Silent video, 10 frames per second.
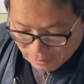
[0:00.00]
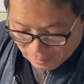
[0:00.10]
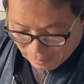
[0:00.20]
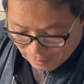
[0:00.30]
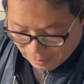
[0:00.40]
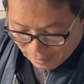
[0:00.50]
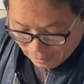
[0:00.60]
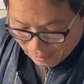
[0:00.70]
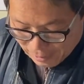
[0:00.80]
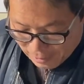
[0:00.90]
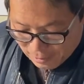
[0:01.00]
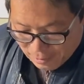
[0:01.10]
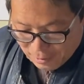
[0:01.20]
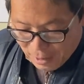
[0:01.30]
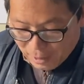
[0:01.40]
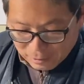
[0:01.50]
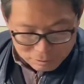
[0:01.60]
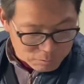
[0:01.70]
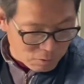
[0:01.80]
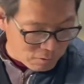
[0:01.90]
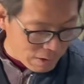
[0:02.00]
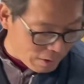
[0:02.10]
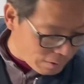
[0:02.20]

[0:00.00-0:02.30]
えー腹立つもんは、